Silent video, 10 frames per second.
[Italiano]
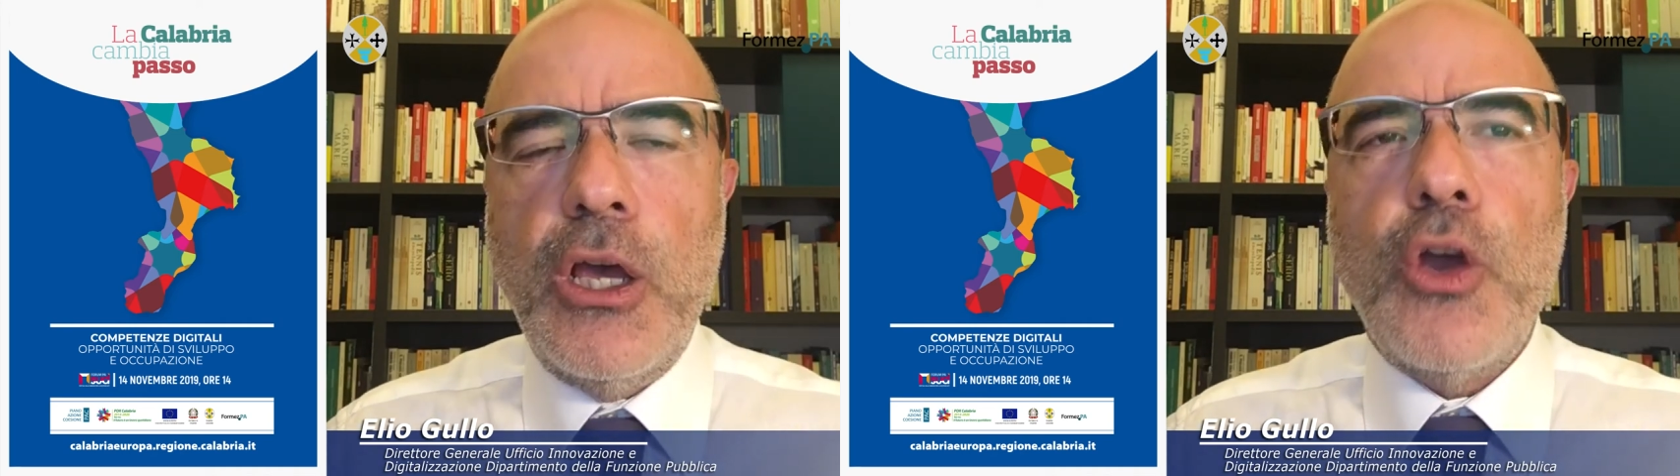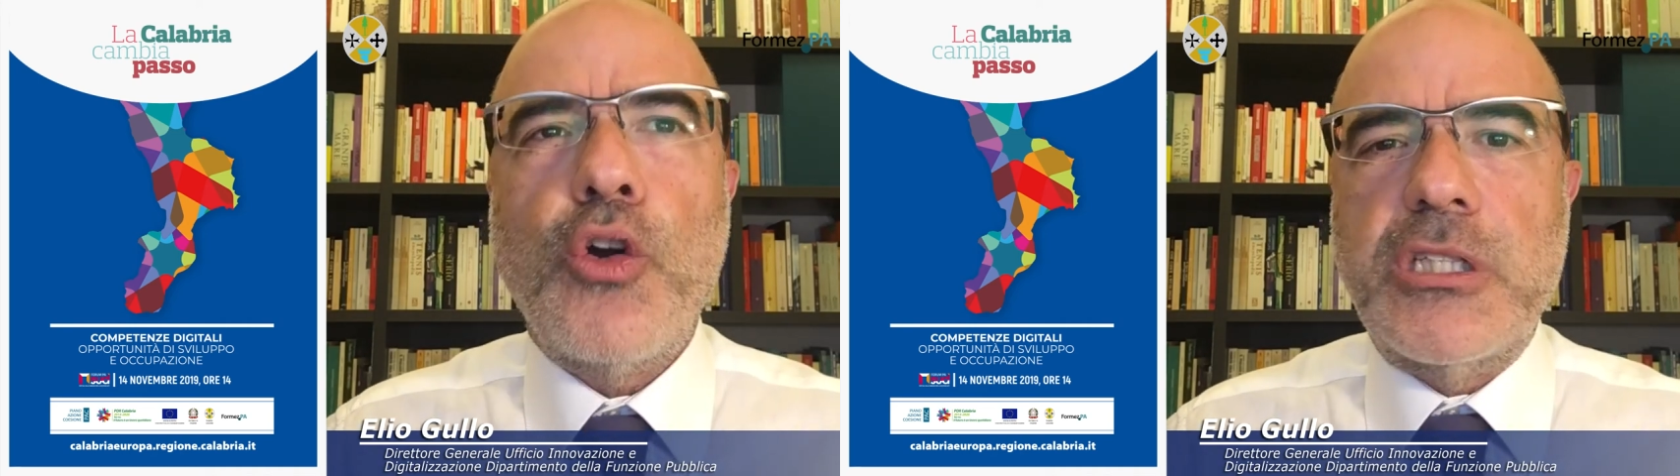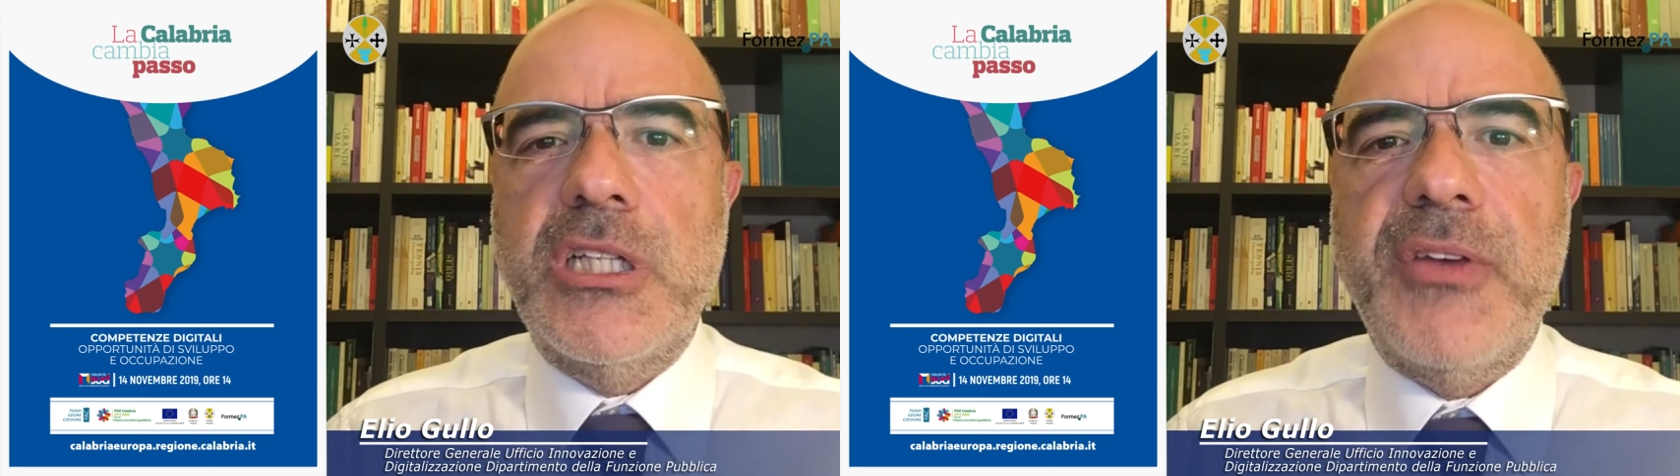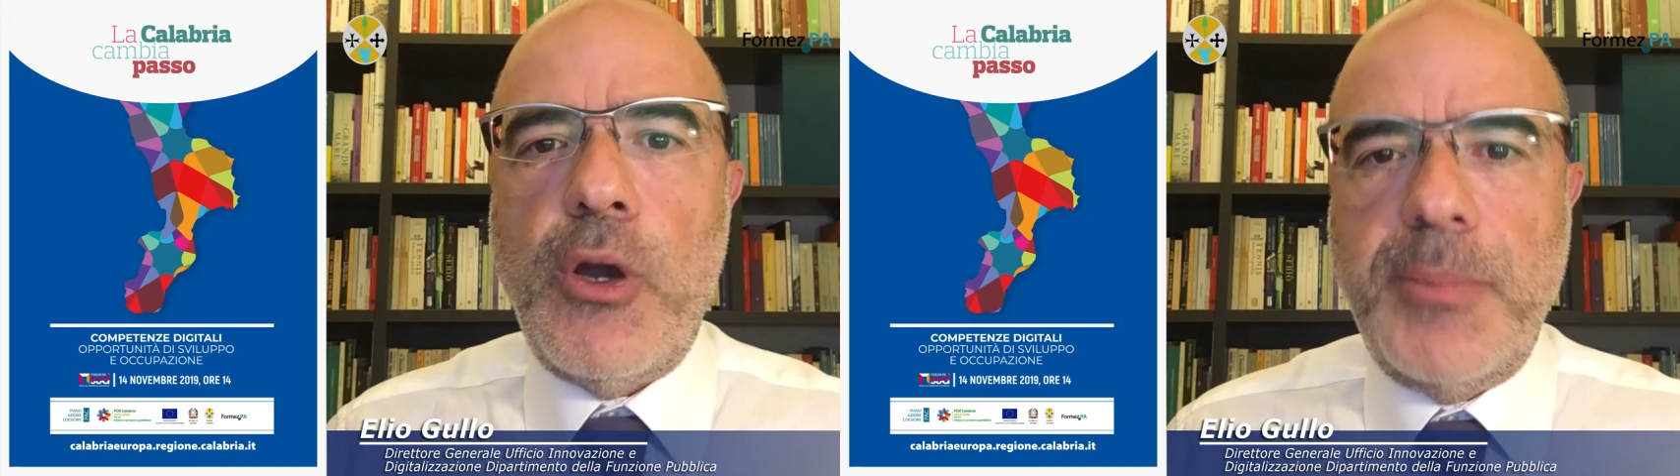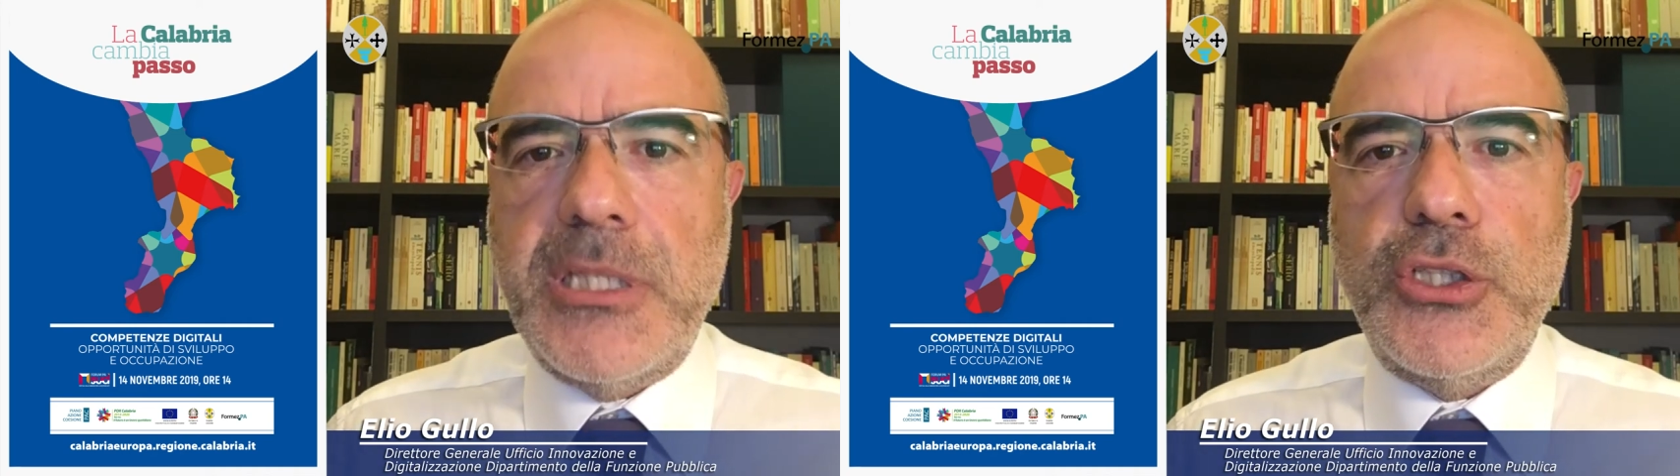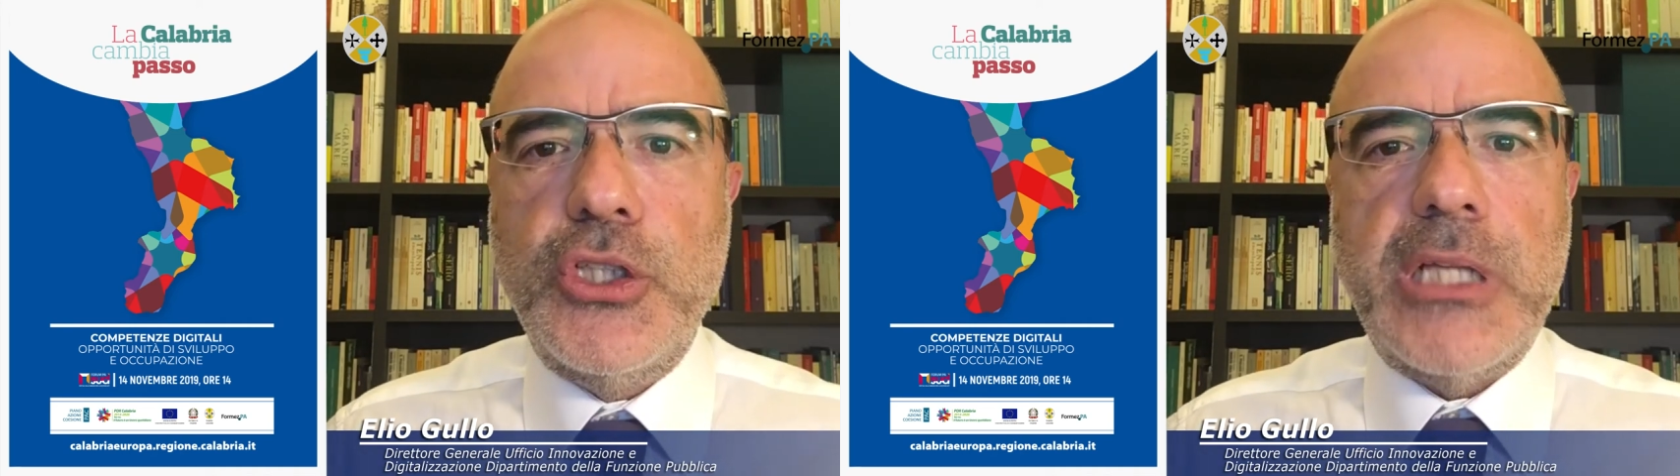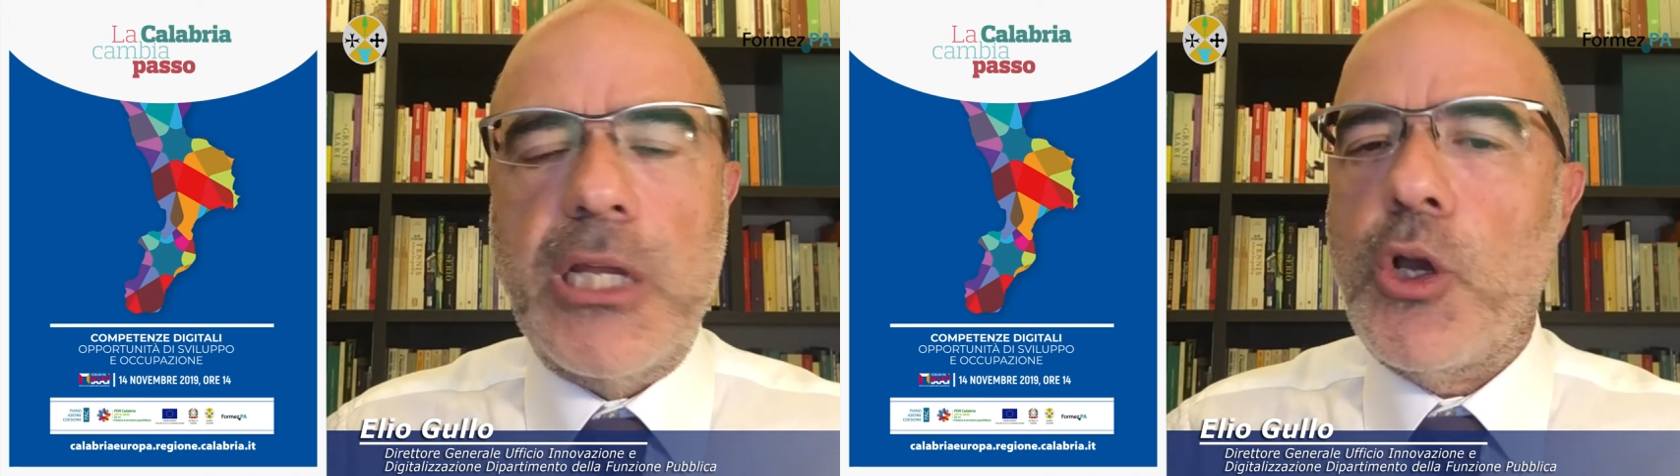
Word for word: cosa significa competenze digitali,